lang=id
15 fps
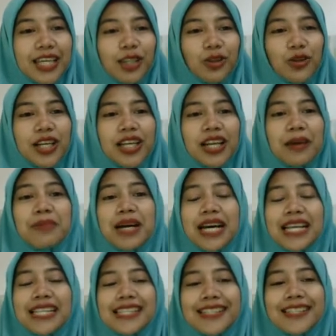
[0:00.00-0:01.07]
yaitu adalah
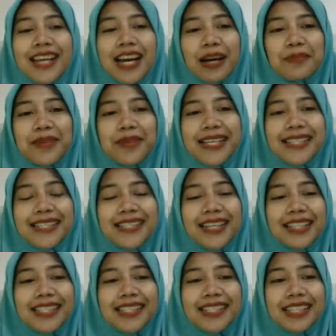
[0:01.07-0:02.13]
bahan sedang. Bahan
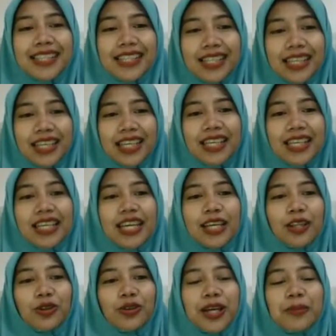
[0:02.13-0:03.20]
sedang di sini
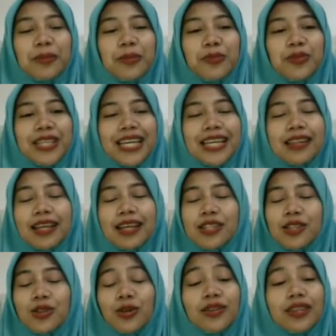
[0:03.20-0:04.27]
yaitu yang mempunyai
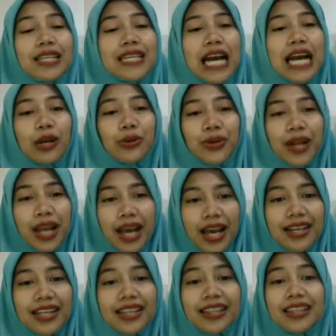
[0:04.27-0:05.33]
tekstur tidak
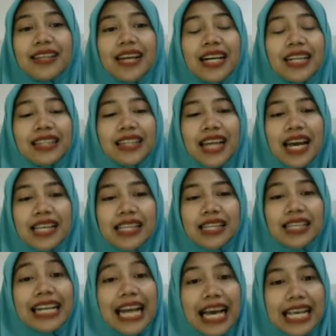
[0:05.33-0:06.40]
lunak dan tidak
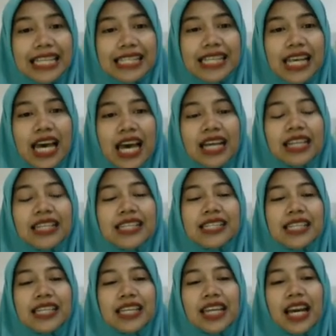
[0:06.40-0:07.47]
keras. Di
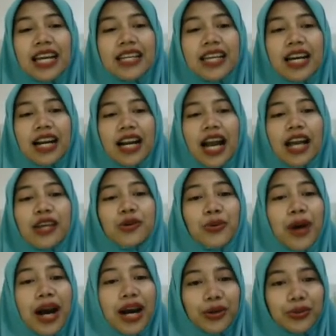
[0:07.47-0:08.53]
sini ada kayu
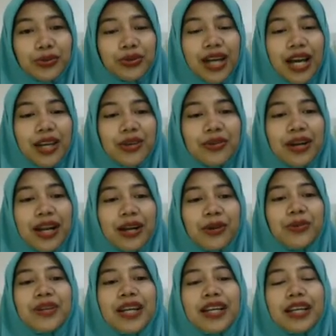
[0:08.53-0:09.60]
waru, kayu randu,
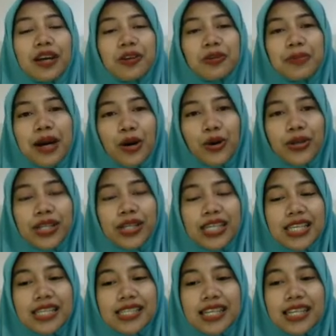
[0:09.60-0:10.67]
dan kayu
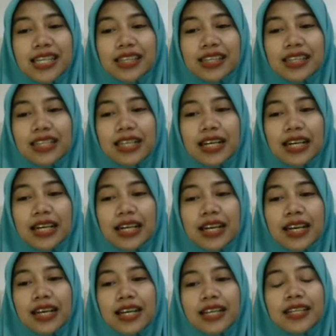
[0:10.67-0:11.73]
mahoni. Jadi
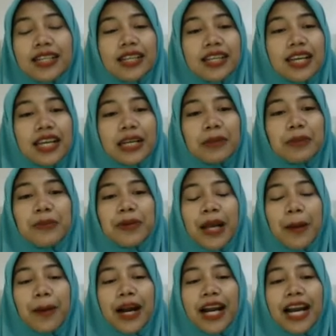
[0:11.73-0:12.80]
terdiri dari
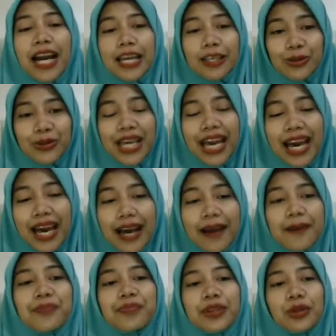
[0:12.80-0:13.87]
beberapa kayu ya
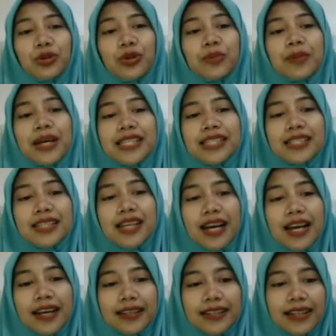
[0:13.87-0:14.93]
untuk bahan
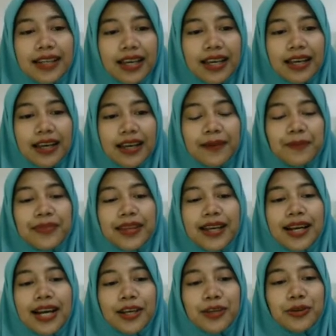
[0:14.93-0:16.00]
sedang. Nah,
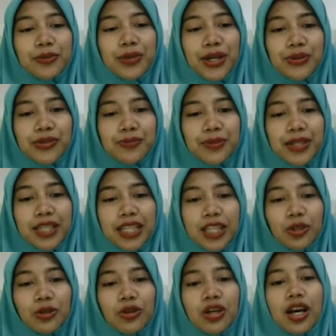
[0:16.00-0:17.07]
kayu waru seperti
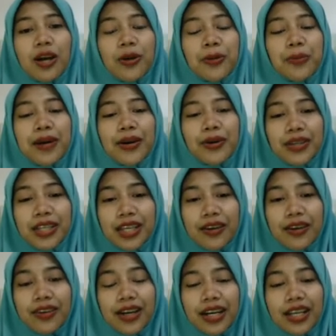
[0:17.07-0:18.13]
itu, kayu mahoni yang
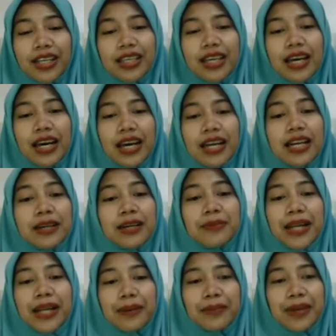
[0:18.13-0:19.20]
warnanya agak
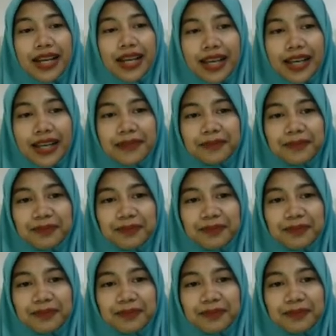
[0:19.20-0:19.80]
kemerah-merahan.